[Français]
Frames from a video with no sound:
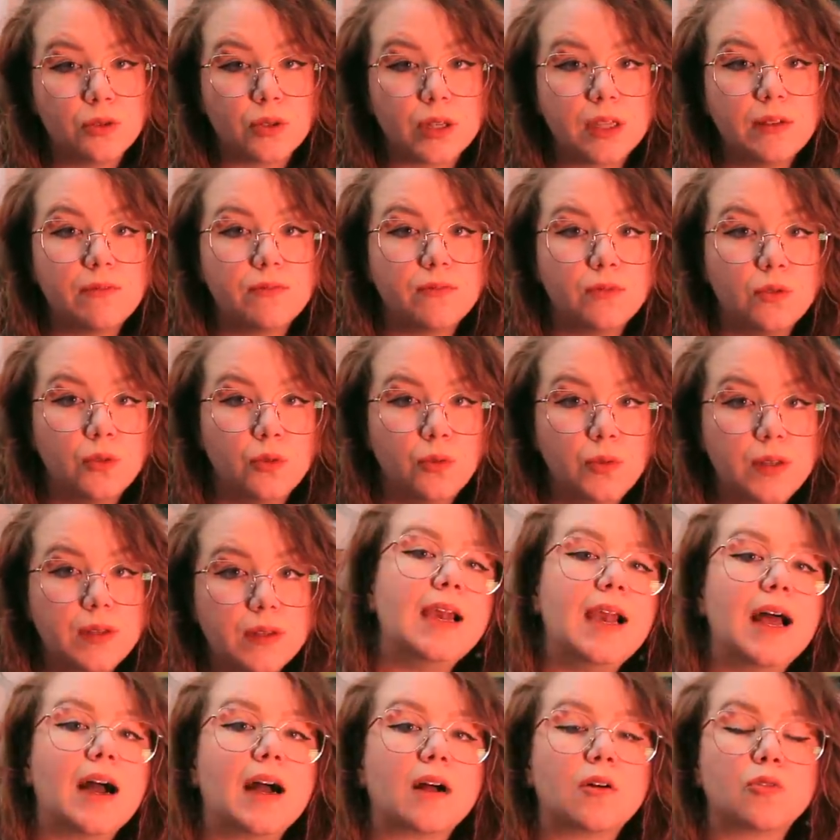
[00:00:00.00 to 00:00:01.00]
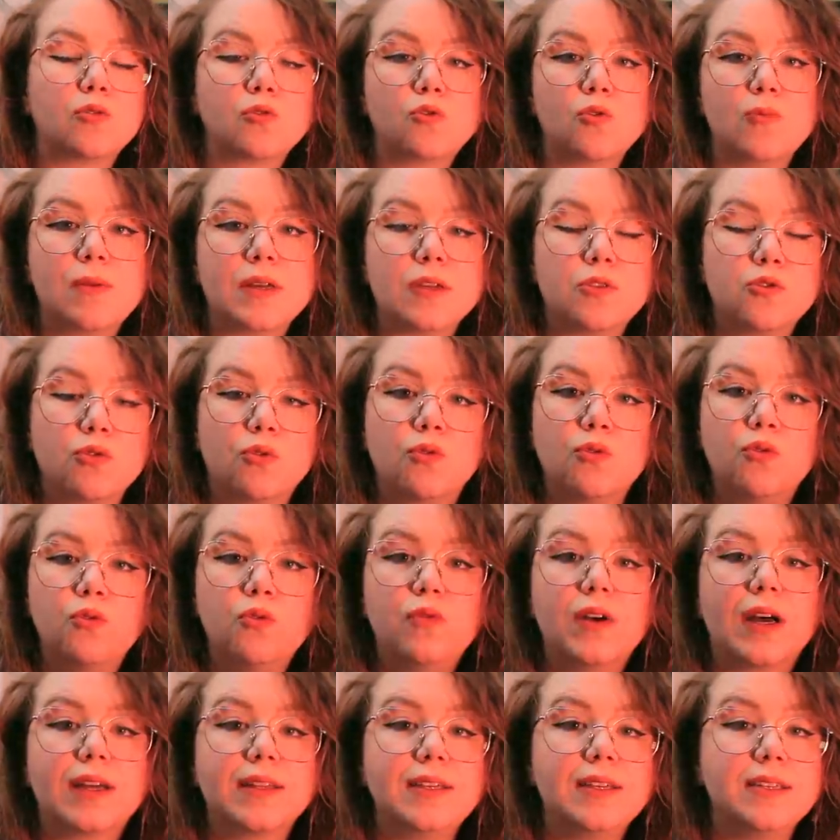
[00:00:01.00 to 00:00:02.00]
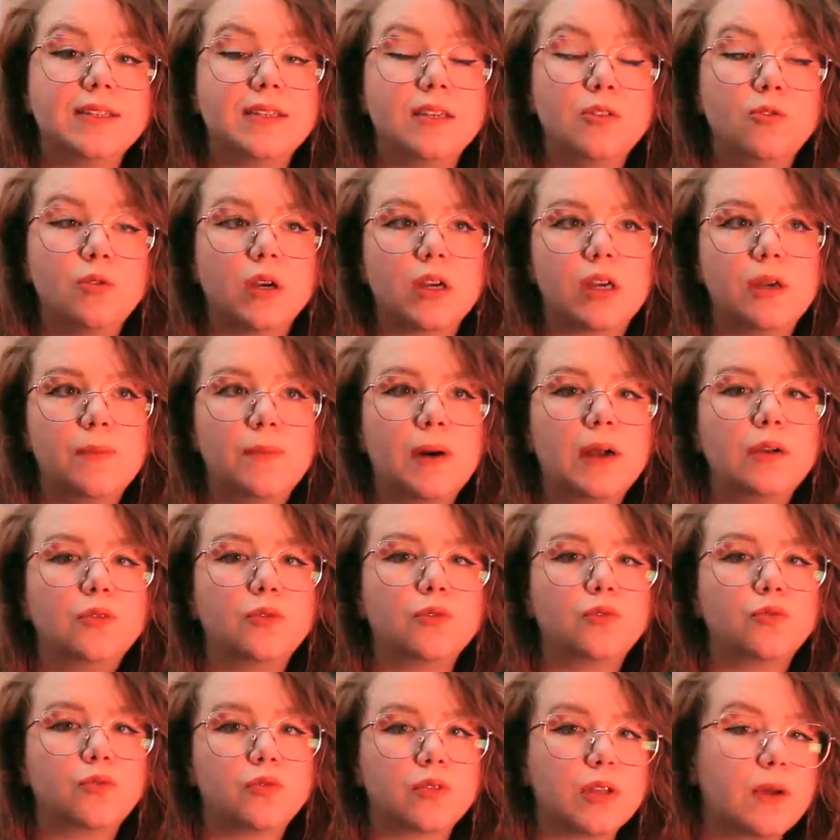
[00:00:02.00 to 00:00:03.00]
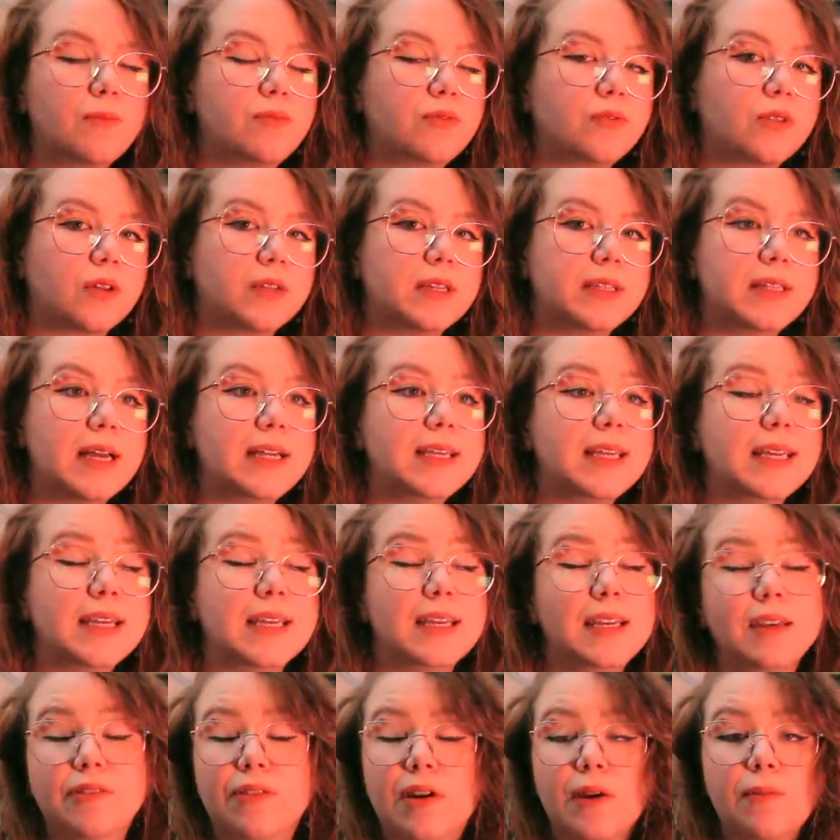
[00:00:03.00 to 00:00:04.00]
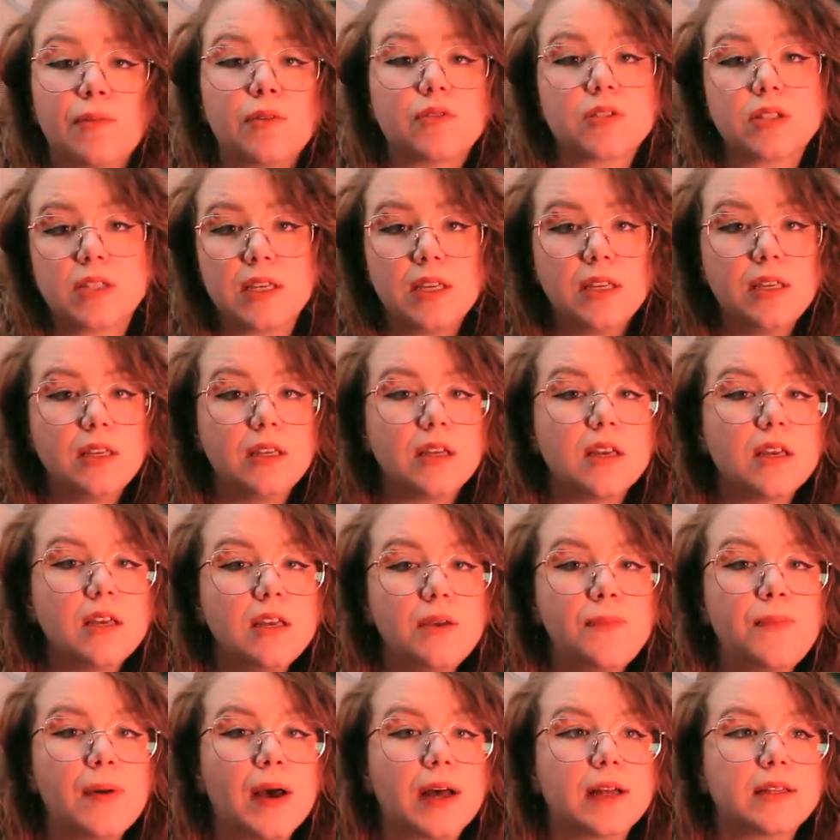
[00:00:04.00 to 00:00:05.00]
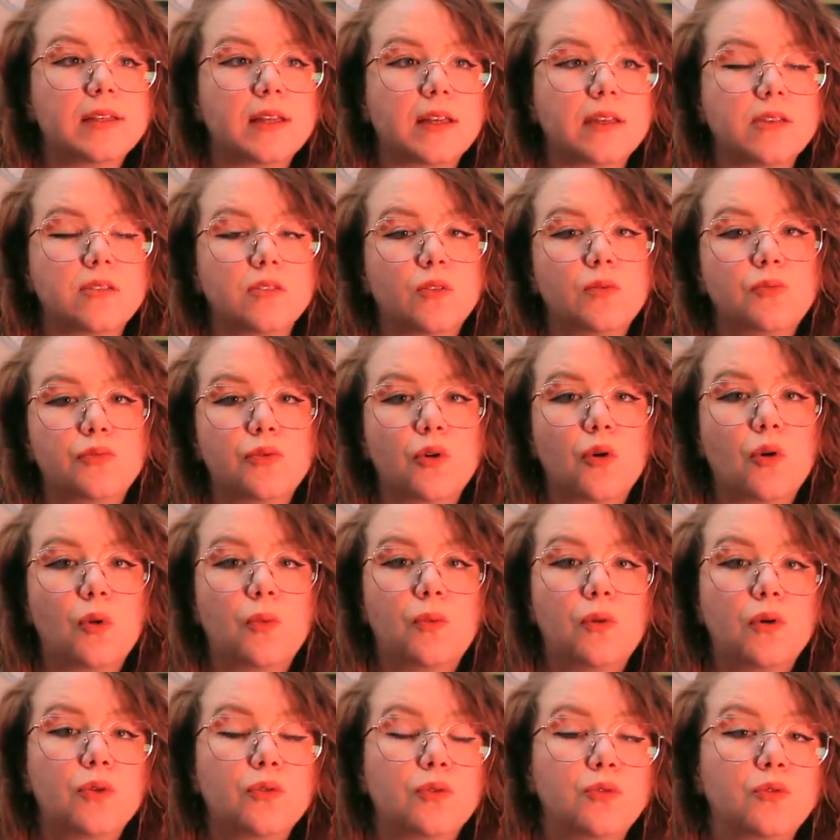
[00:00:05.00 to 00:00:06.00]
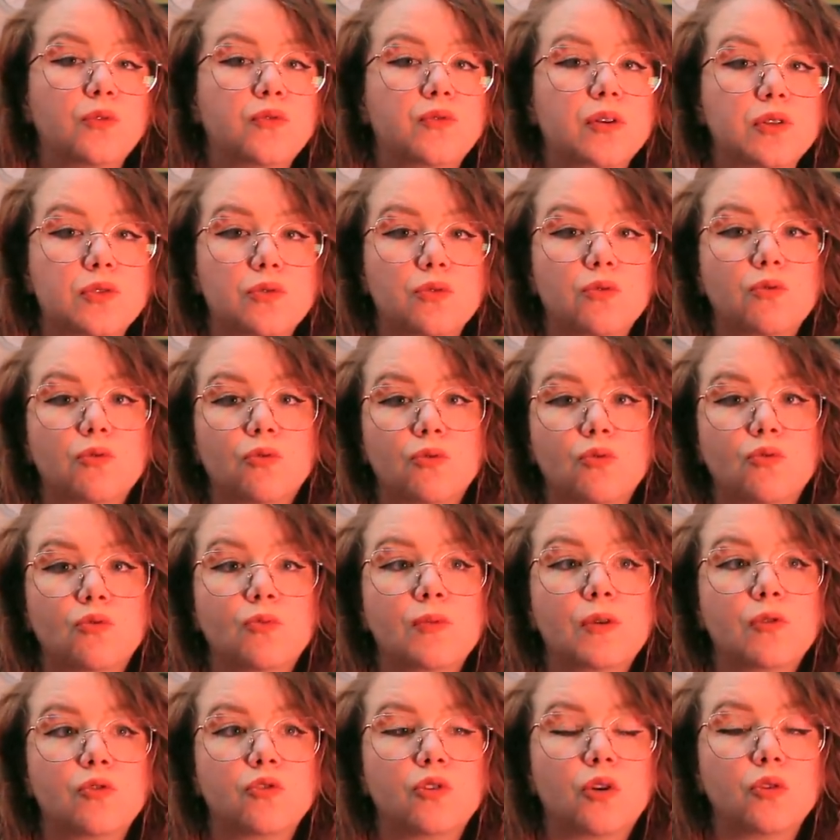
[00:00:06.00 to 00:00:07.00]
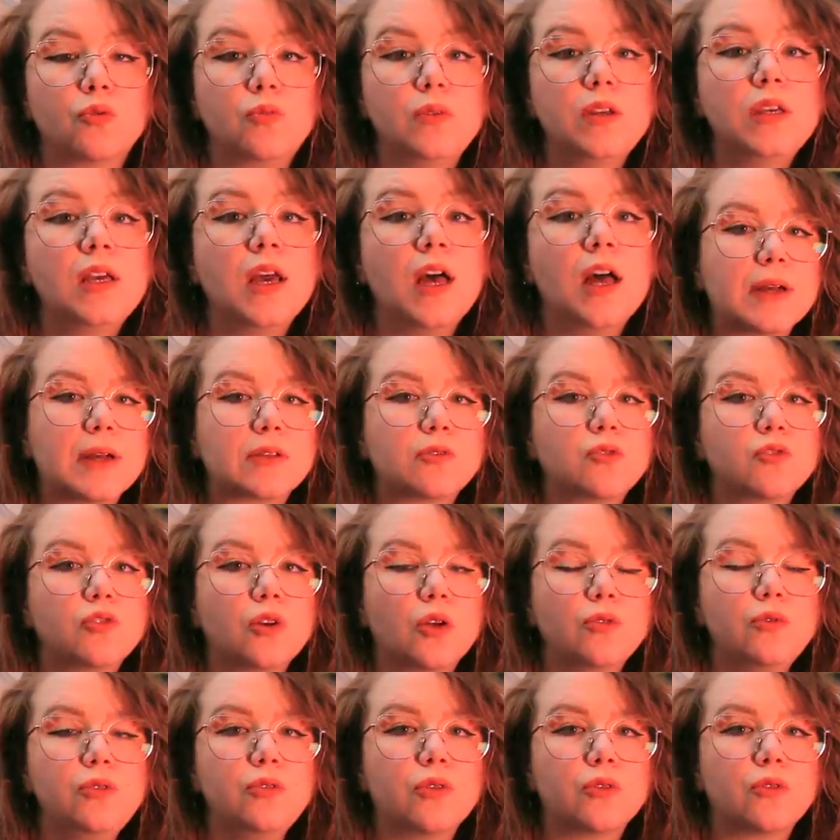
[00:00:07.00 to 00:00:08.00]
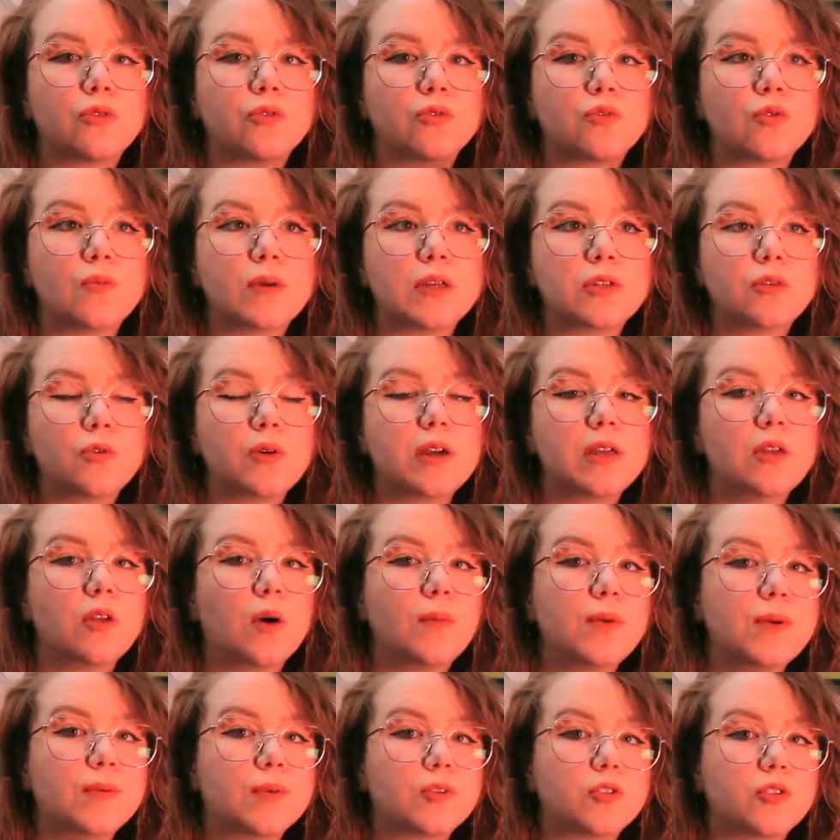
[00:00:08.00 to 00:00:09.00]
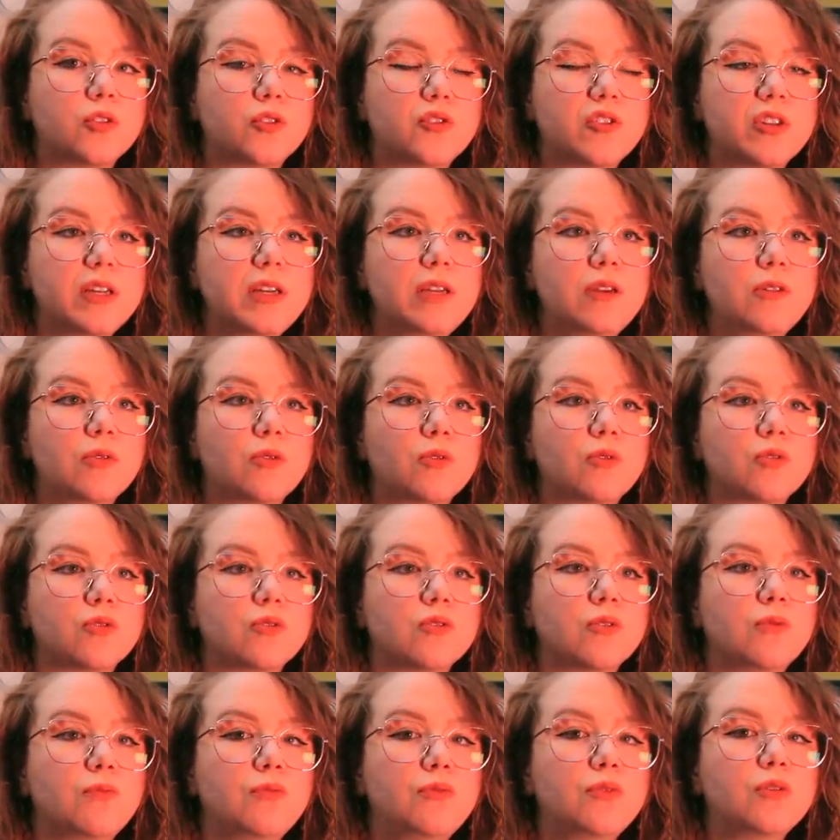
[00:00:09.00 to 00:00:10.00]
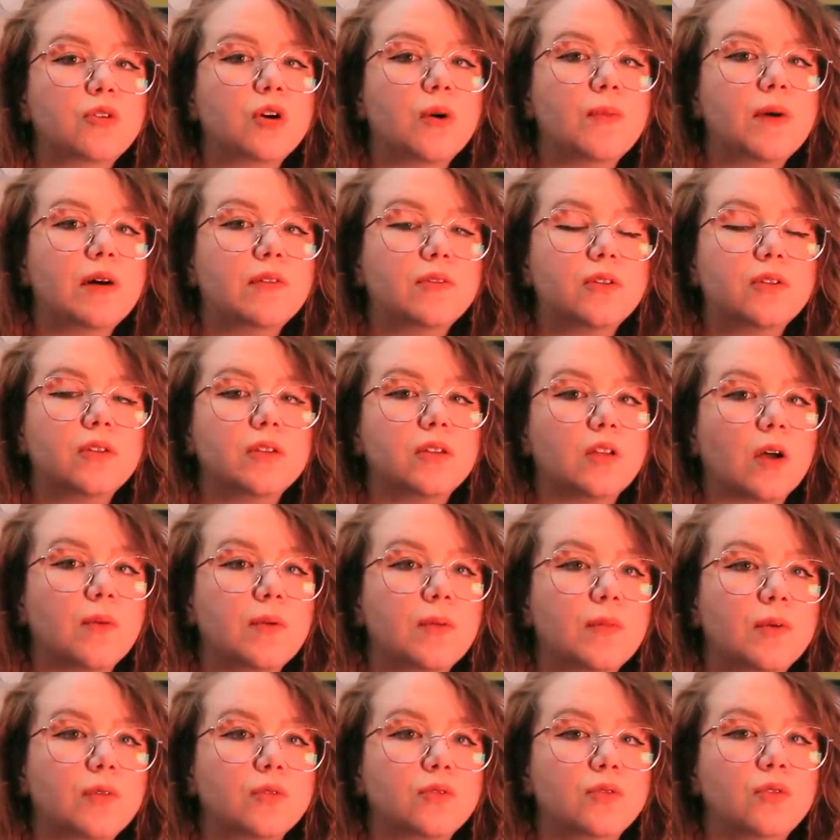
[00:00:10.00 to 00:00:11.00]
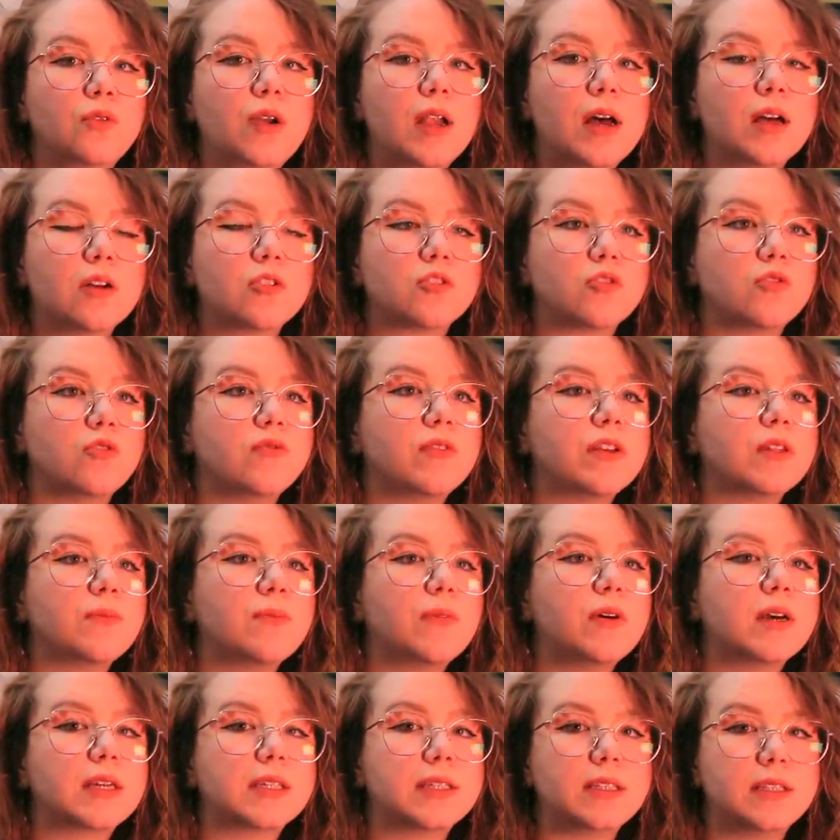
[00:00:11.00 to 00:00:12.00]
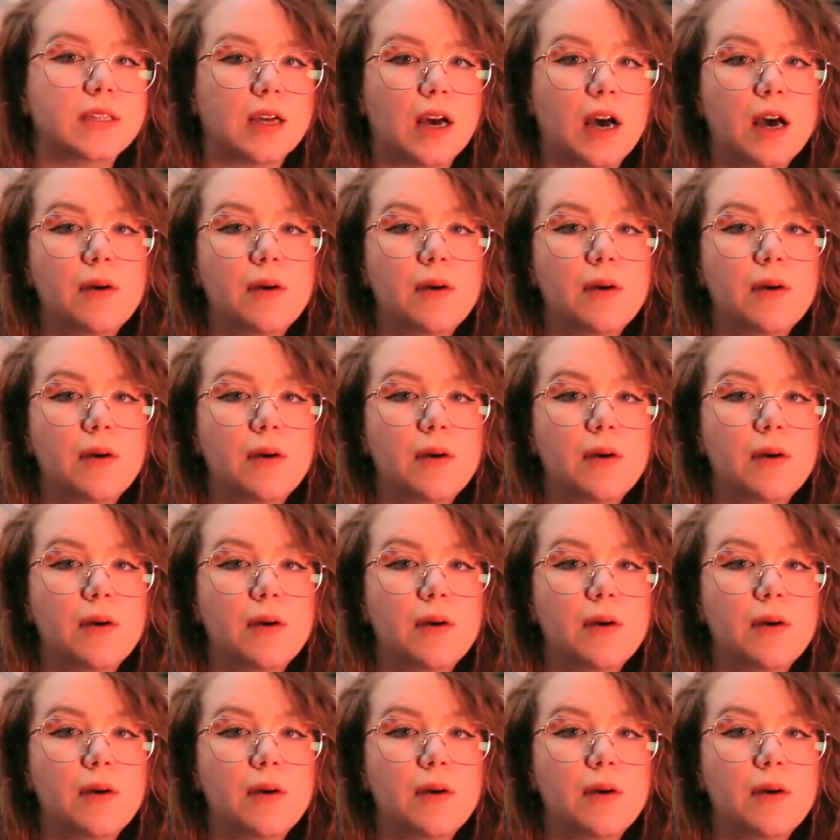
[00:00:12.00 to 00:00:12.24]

Story de lui, La consommation gouvernée et séduire, qui parle de tout ça plus en détail. Et vraiment c'est hyper intéressant pour comprendre nos façons de consommer aujourd'hui. Parce qu'aujourd'hui notre consommation a énormément changé et on consomme plus comme avant énormément de linge, de vêtements, etc.